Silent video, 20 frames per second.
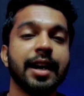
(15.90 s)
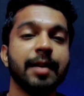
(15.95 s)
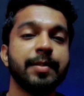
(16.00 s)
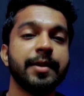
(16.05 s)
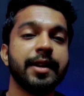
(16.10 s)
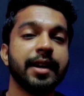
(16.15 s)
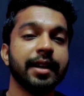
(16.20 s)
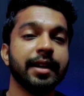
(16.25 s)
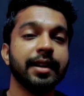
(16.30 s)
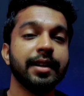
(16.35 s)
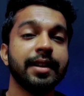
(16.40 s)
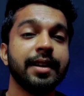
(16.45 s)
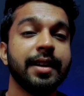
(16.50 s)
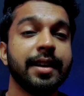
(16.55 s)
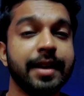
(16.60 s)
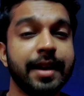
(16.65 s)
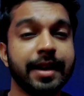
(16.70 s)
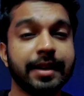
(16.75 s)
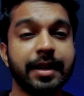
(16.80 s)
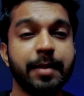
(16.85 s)
আপনারা
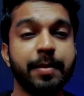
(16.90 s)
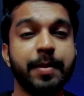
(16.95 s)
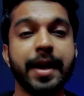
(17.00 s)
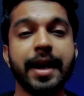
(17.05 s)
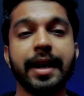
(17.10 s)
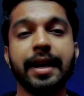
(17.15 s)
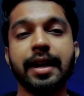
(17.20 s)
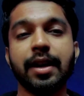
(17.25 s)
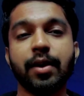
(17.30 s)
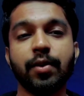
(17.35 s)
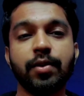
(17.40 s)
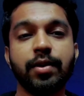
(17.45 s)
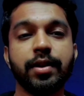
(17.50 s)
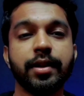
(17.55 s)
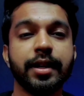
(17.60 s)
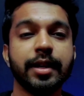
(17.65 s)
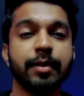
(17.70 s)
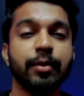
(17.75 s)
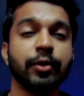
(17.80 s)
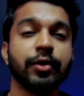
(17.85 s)
একটা ব্যাকগ্রাউন্ড
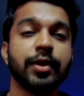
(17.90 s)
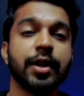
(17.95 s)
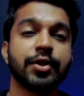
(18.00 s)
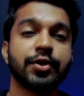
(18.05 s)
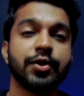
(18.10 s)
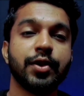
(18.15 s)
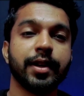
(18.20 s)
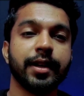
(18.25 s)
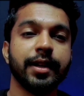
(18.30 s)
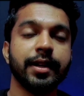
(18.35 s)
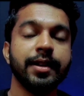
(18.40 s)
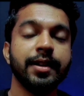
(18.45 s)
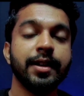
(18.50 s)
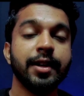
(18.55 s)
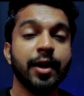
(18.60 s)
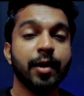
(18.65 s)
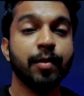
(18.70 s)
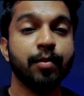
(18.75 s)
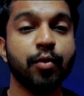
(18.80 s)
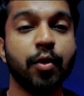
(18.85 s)
এবং তার সঙ্গে
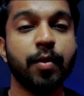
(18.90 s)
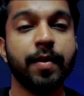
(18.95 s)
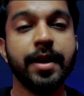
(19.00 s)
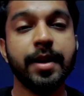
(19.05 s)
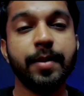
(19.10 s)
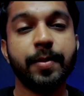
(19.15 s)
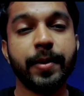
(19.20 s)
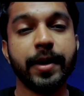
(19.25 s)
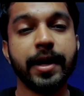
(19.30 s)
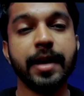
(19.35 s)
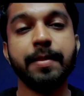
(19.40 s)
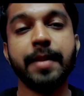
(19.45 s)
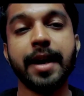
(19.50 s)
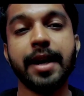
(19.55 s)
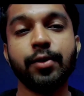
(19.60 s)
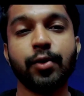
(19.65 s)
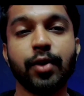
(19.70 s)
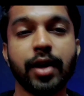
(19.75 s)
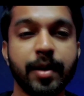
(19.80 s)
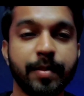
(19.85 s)
মোবাইল ফ্রেম
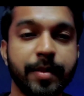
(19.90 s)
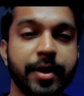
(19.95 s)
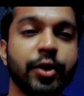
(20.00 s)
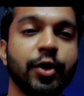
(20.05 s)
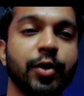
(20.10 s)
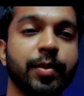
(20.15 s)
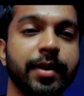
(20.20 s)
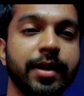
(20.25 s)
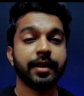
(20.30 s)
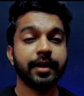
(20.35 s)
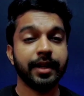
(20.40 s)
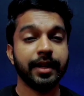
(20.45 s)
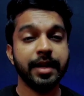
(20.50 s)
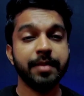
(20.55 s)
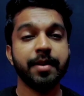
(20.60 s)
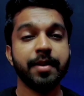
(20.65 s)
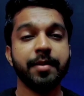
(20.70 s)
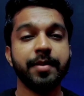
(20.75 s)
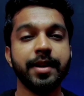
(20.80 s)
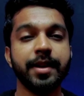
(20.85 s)
অ্যাড করার মাধ্যমে
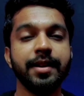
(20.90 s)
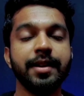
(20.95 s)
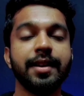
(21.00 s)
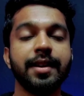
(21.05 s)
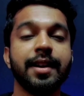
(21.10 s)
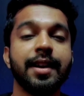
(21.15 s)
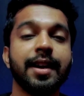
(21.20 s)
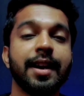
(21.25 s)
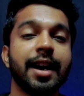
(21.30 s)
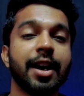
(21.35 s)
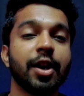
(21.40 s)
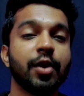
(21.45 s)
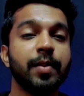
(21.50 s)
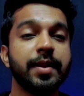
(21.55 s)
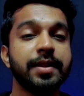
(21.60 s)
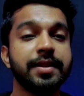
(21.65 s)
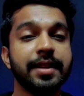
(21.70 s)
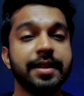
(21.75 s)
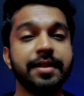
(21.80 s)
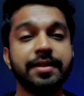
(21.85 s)
কিভাবে আরও
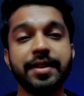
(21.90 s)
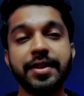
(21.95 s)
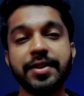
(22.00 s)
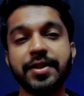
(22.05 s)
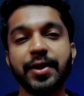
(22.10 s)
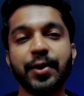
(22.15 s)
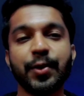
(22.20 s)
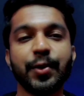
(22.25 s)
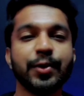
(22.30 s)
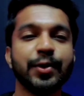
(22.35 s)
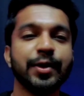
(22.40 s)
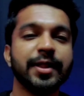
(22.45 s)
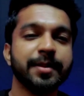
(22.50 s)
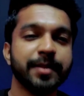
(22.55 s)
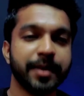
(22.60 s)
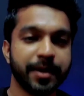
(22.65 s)
বেশি ইন্টারেস্টিং করে তুলতে